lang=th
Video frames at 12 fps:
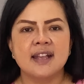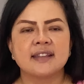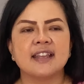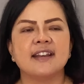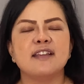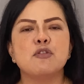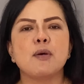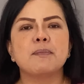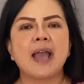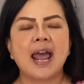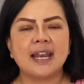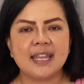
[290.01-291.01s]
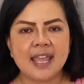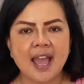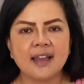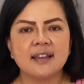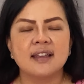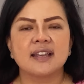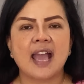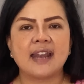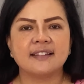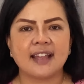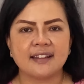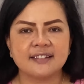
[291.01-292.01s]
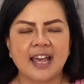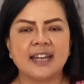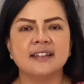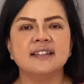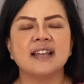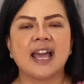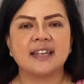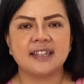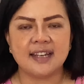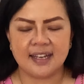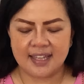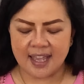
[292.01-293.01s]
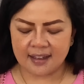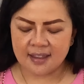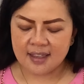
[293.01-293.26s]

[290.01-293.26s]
แต่ได้ร่วมงานเลี้ยง งานสังสรรค์ งานกินเลี้ยง